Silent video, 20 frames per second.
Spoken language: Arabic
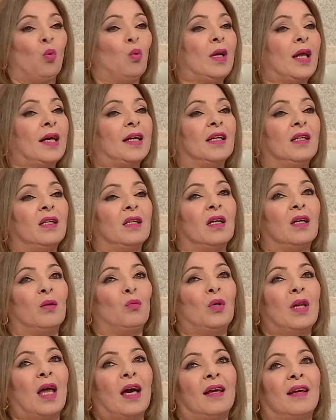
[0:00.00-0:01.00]
ولكن
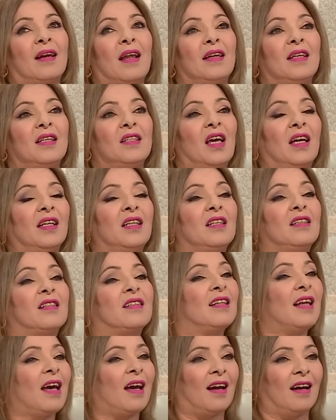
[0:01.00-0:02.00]
ولا غير راني يعني
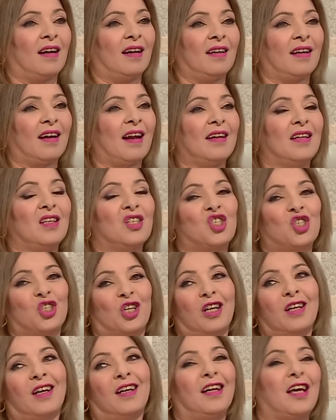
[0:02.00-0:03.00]
نتنقل راني
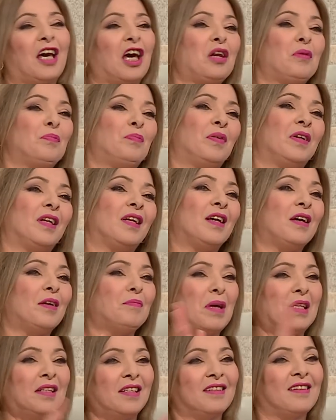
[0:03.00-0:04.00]
الشرق الغرب
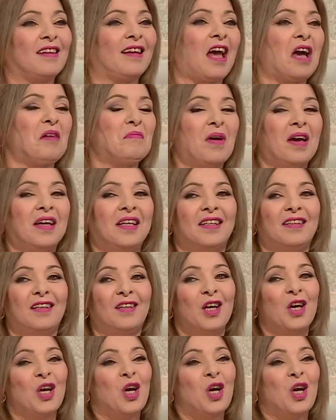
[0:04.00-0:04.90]
مدينه القبائل